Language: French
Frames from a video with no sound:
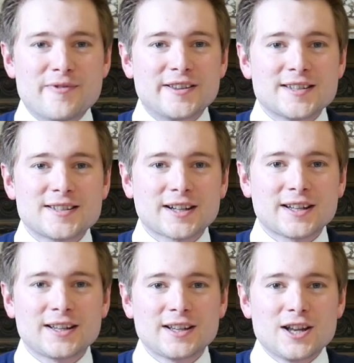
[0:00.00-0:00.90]
Il va
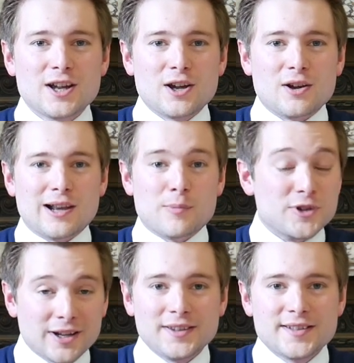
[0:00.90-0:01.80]
désirer la
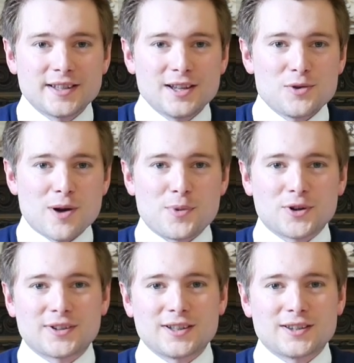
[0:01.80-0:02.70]
moderniser, lui
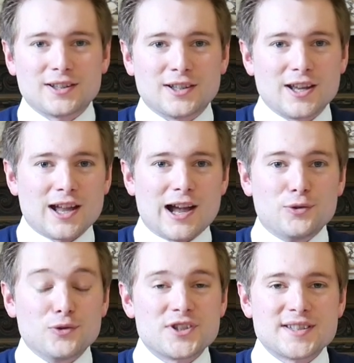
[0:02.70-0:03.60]
apporter un
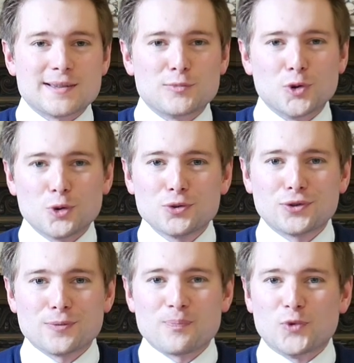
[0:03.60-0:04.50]
nouveau système de
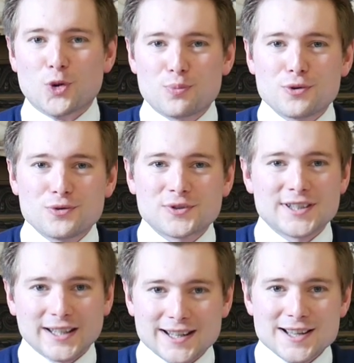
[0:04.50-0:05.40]
routes, de ponts,
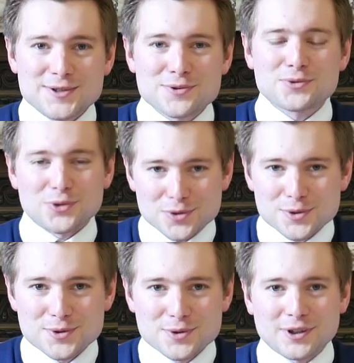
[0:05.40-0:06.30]
d'irrigation, de
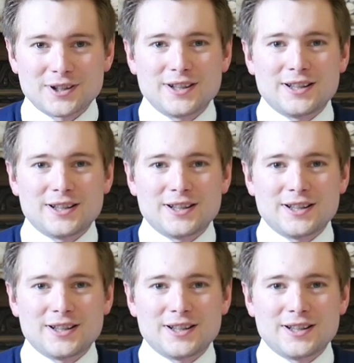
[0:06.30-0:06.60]
culture.